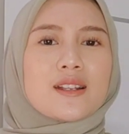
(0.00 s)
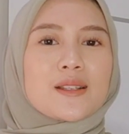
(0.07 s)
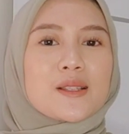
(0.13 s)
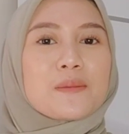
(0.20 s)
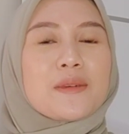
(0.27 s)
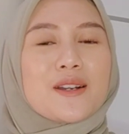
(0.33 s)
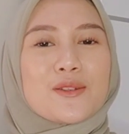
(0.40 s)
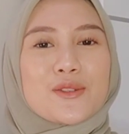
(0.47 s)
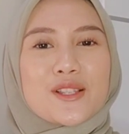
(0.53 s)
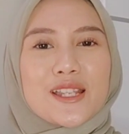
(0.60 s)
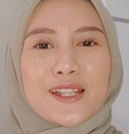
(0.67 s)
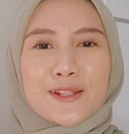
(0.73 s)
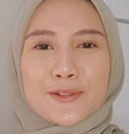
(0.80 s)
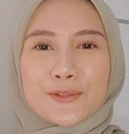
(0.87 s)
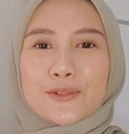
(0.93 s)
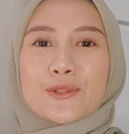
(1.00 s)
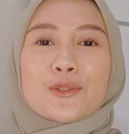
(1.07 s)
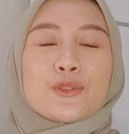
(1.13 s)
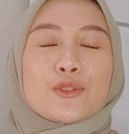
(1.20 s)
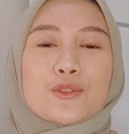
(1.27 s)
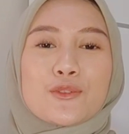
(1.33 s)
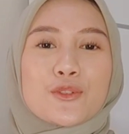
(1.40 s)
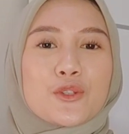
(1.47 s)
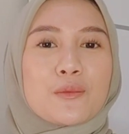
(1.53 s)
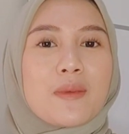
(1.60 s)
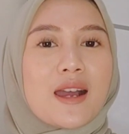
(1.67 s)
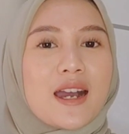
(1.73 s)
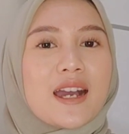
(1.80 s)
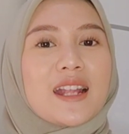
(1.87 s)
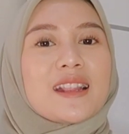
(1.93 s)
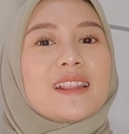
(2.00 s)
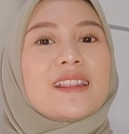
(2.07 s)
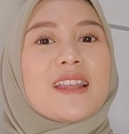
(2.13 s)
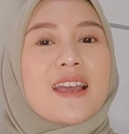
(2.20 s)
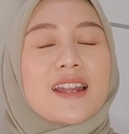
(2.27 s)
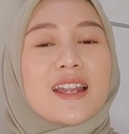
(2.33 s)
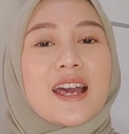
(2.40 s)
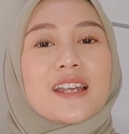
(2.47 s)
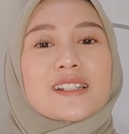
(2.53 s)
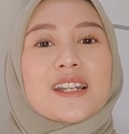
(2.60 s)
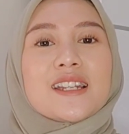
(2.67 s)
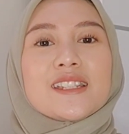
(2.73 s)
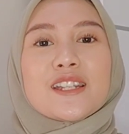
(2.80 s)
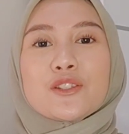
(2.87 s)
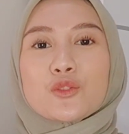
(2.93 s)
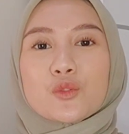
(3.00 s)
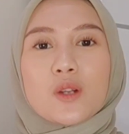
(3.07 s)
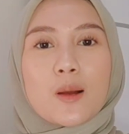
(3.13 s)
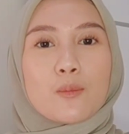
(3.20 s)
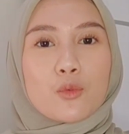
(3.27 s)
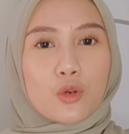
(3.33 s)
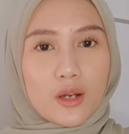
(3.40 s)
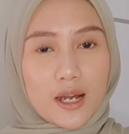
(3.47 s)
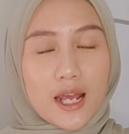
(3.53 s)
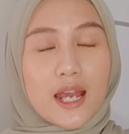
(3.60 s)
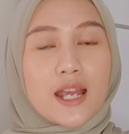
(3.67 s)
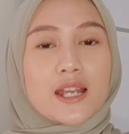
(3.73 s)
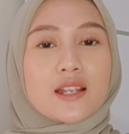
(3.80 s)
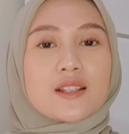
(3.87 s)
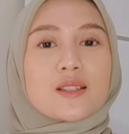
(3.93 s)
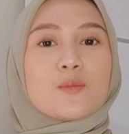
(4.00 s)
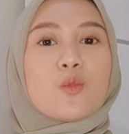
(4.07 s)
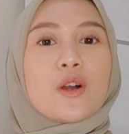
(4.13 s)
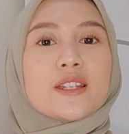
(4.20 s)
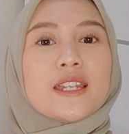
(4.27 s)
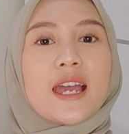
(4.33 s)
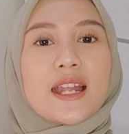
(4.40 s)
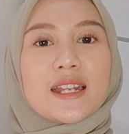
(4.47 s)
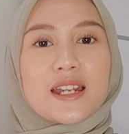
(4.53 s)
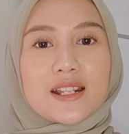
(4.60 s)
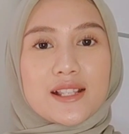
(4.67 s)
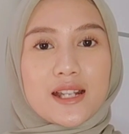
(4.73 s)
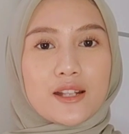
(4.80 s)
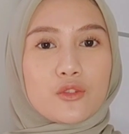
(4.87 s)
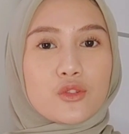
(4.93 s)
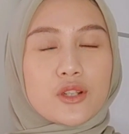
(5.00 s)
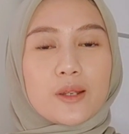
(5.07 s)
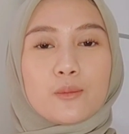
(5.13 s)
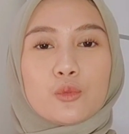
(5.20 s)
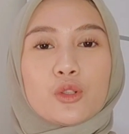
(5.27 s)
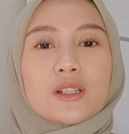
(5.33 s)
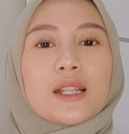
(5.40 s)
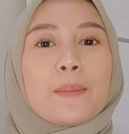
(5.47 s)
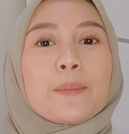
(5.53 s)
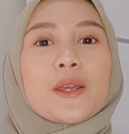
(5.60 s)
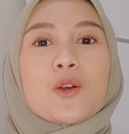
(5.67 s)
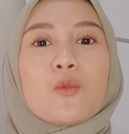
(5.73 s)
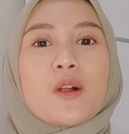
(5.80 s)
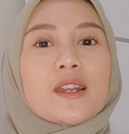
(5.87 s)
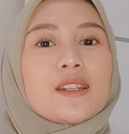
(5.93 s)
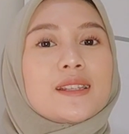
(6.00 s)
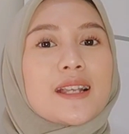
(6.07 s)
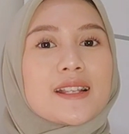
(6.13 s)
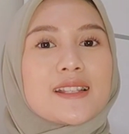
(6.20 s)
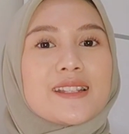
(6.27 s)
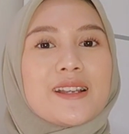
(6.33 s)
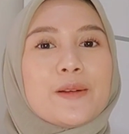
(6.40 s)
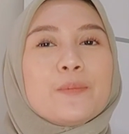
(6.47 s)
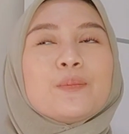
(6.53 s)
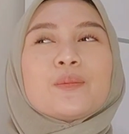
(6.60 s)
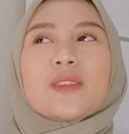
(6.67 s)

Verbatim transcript: sebagus itu Lucu-lucu banget Dan harganya juga murah Semuanya under 100 ribu Tapi kualitasnya